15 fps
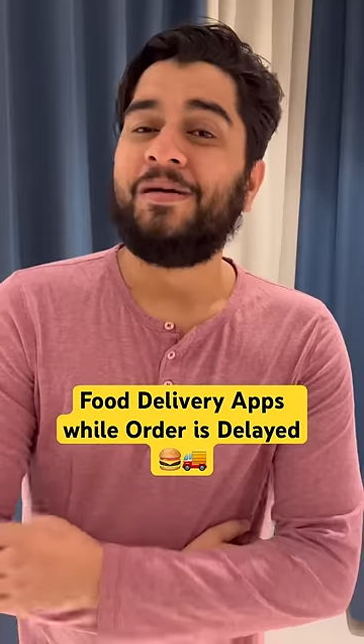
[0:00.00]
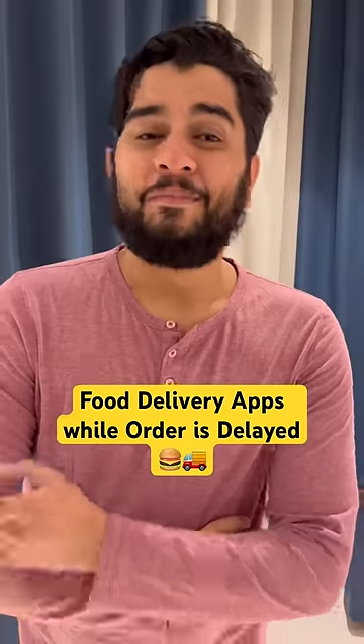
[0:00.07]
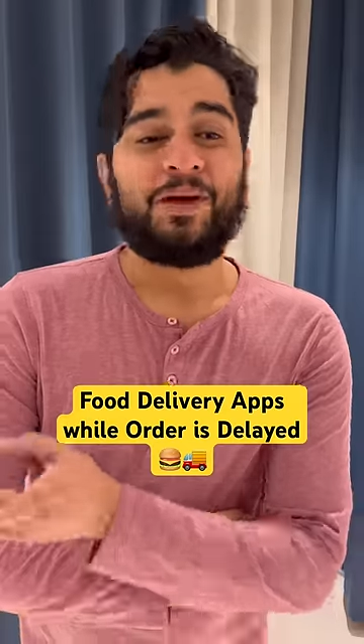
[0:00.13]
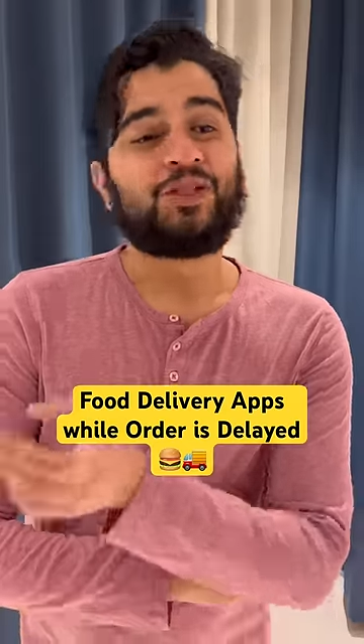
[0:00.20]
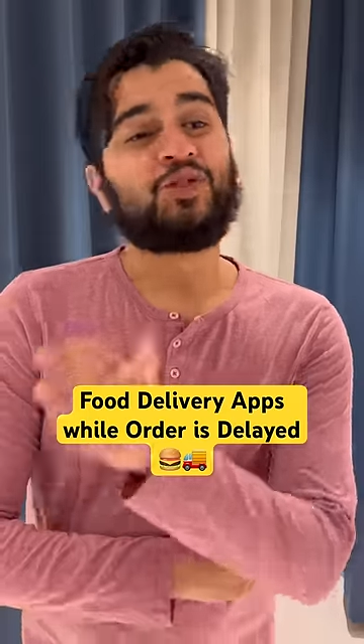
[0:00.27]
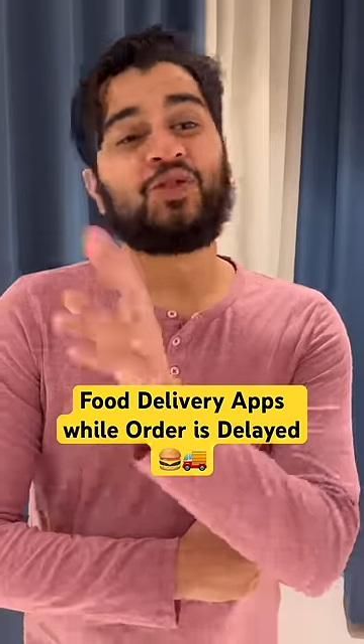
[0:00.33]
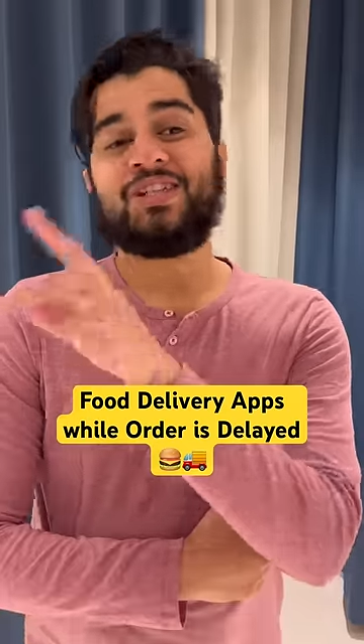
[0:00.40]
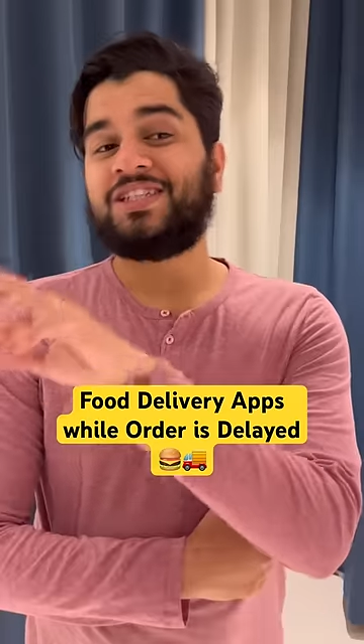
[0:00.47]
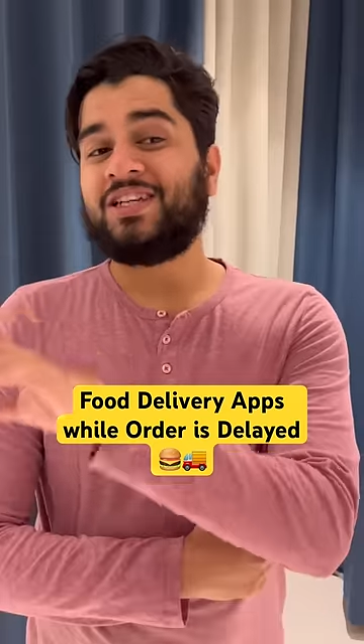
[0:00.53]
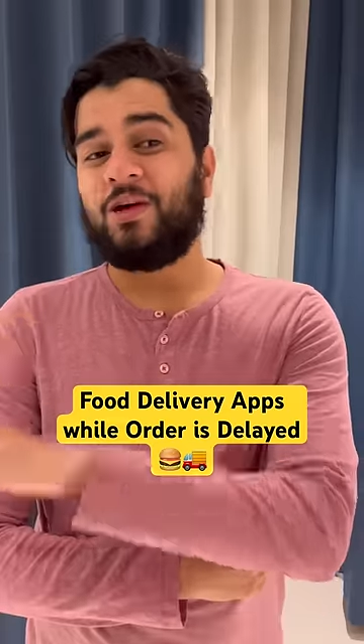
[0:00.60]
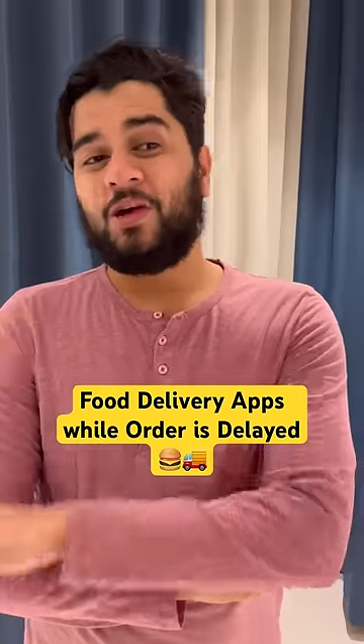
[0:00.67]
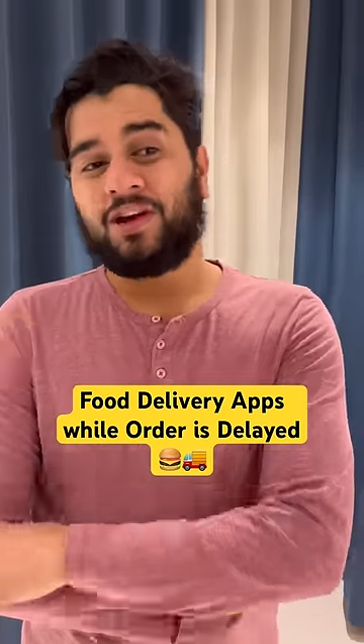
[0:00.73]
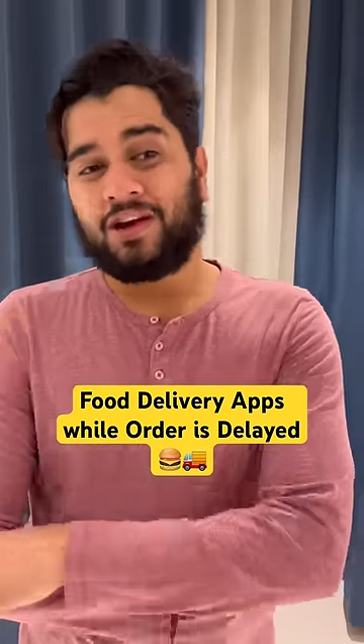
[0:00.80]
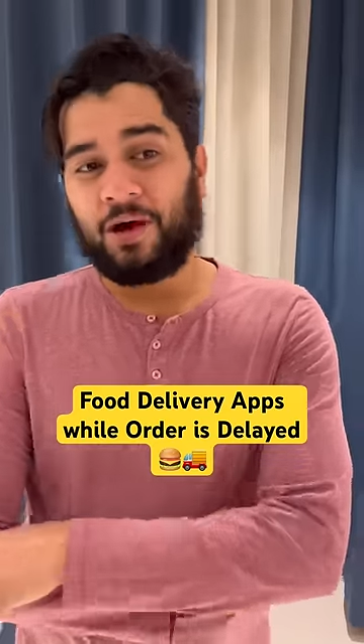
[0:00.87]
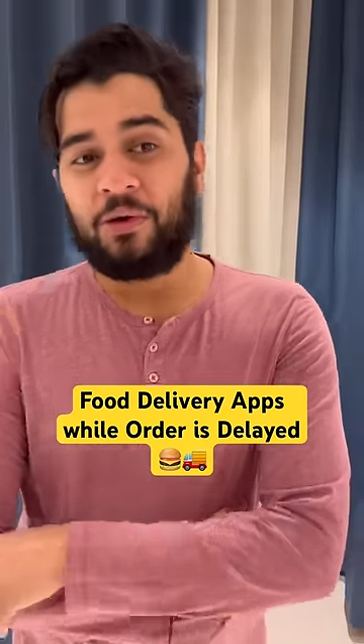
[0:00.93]
परसों किसी
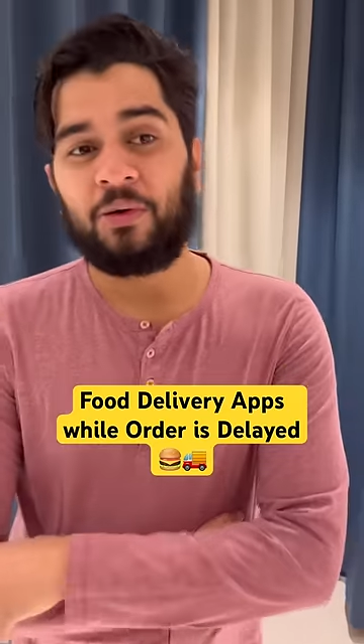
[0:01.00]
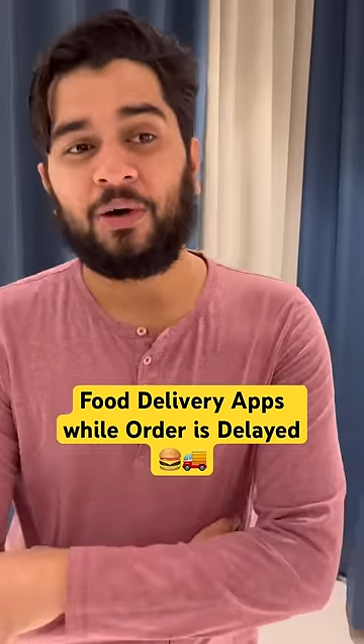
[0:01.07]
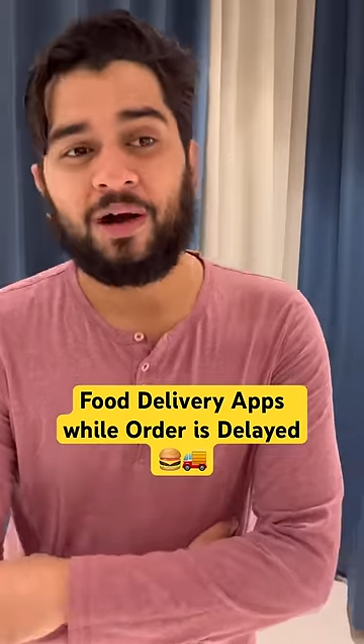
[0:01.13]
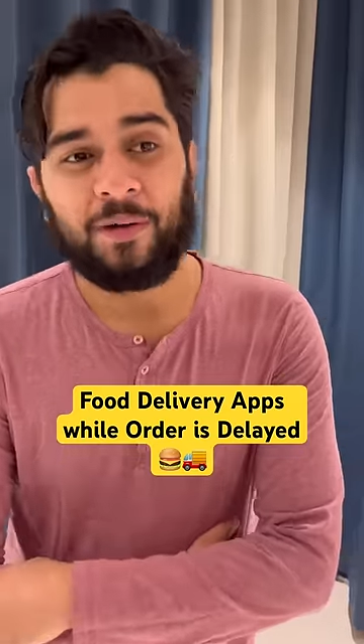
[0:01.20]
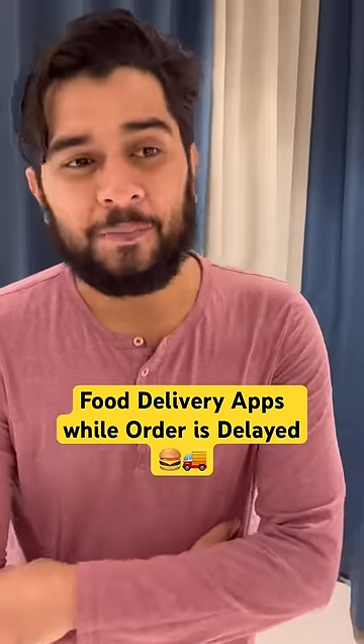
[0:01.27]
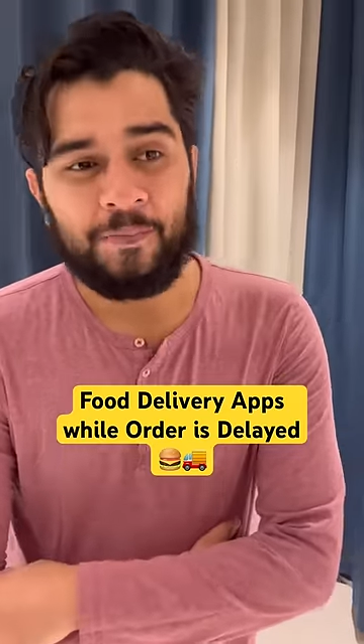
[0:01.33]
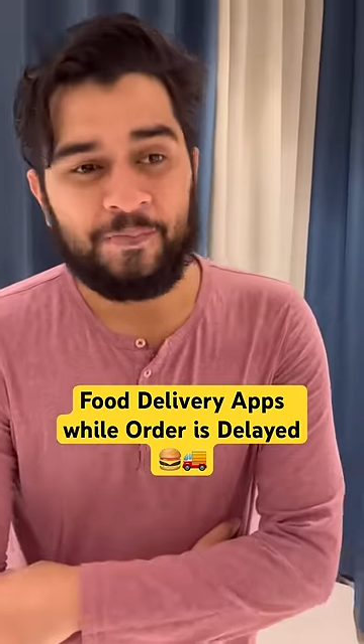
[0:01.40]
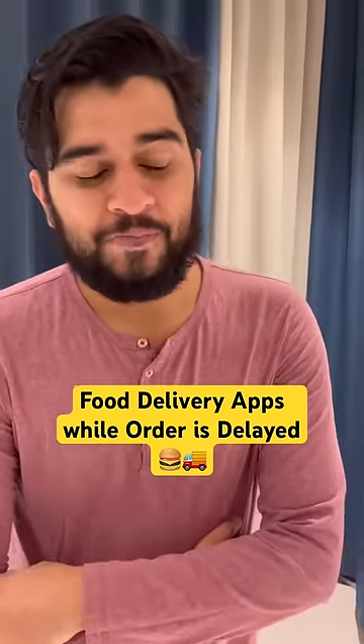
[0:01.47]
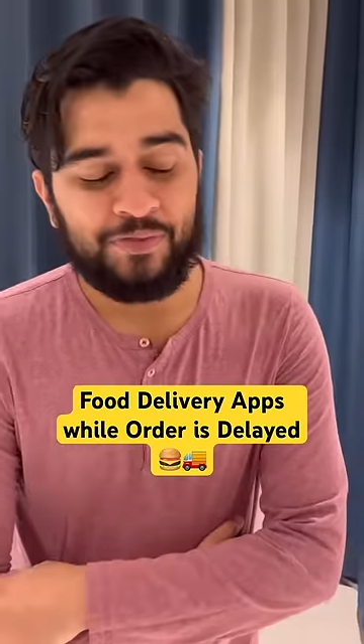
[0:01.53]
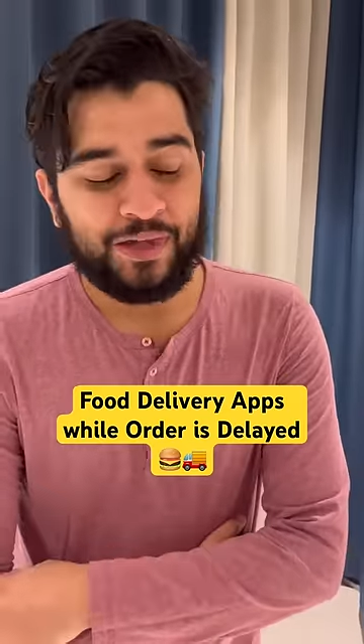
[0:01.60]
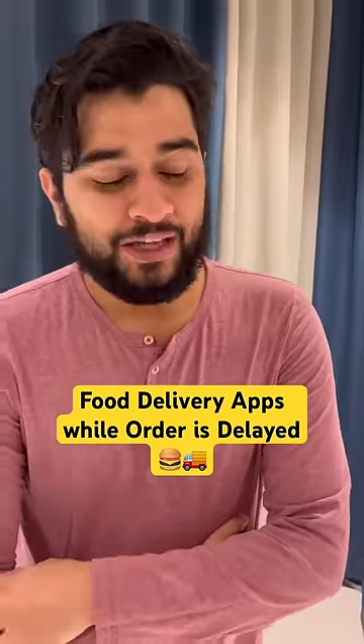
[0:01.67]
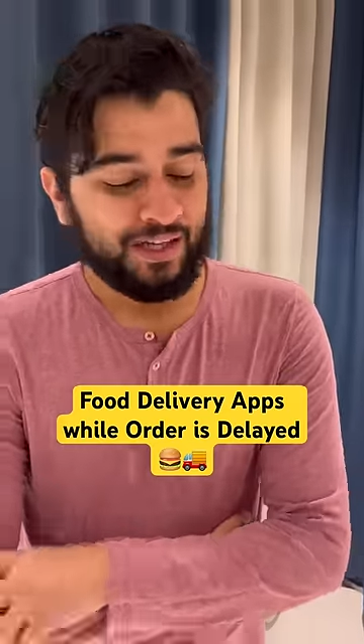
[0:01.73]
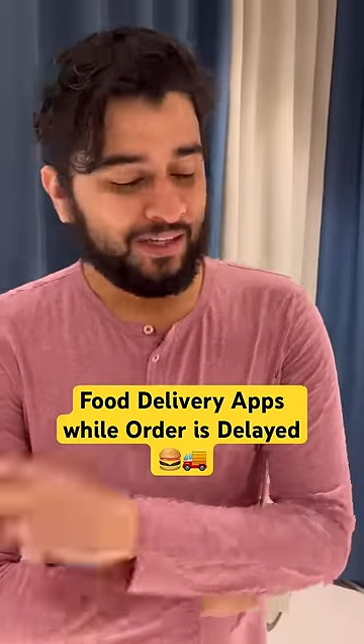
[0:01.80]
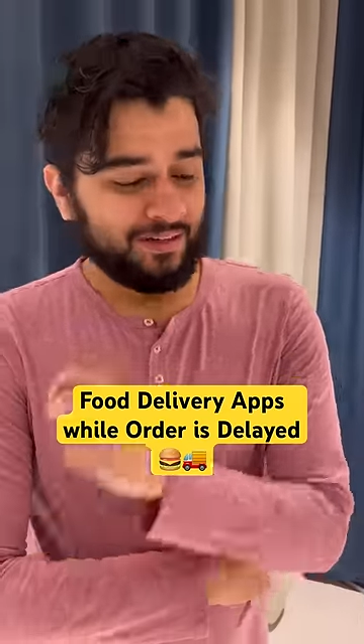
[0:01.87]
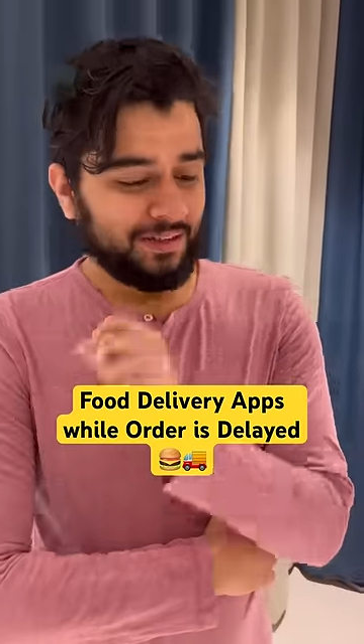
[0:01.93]
और का होगा
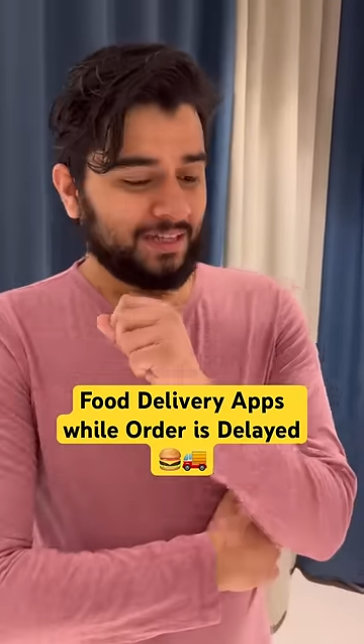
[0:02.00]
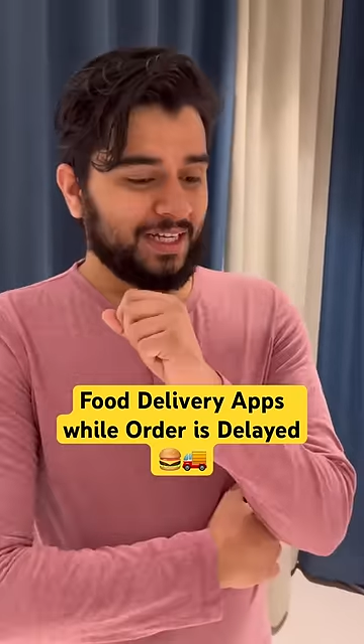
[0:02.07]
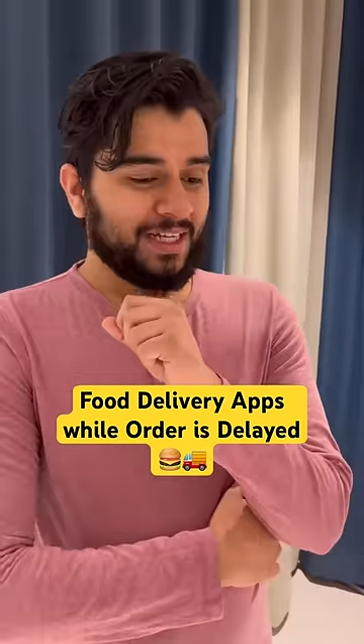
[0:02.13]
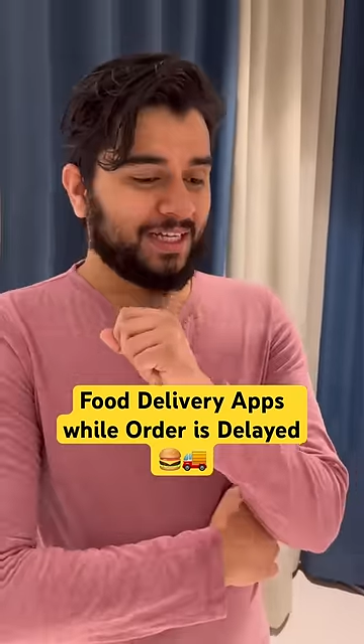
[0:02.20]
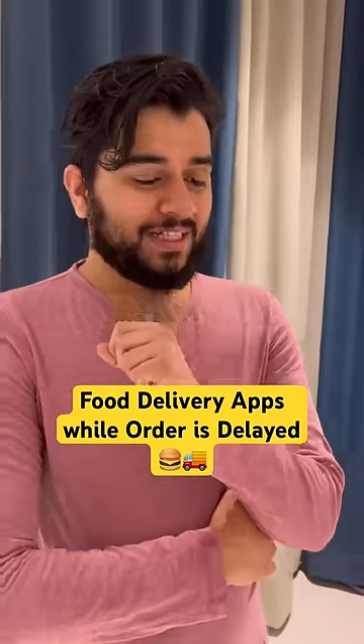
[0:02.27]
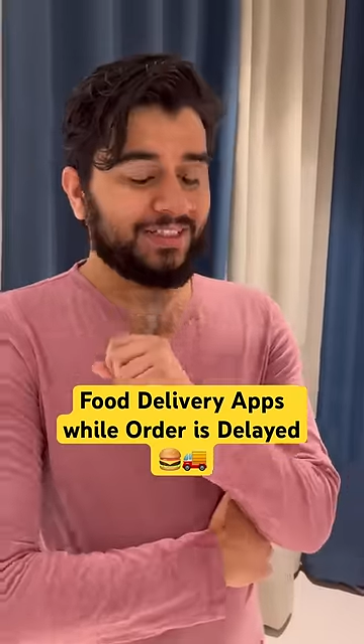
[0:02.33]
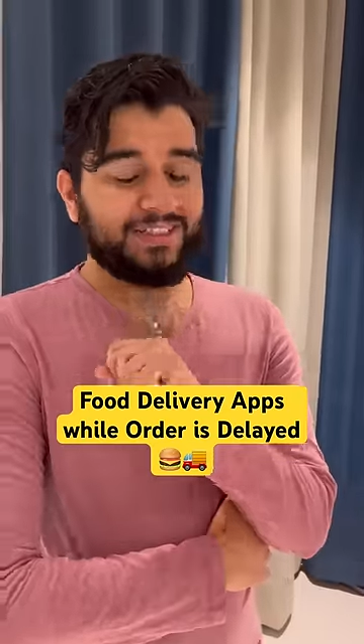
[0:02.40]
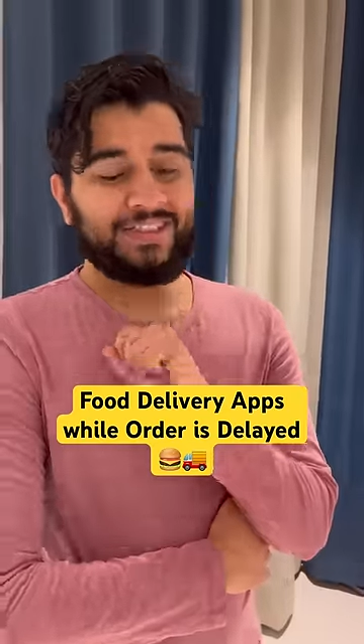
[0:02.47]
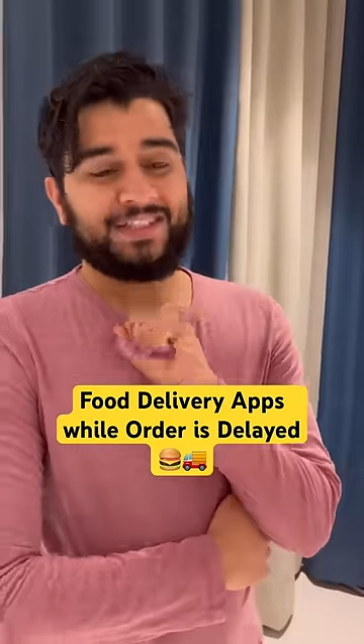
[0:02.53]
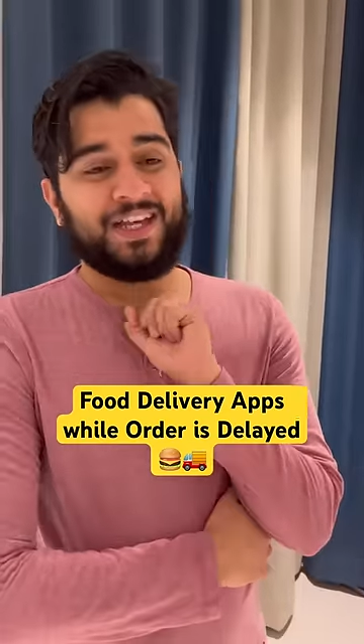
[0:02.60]
द थिंग इज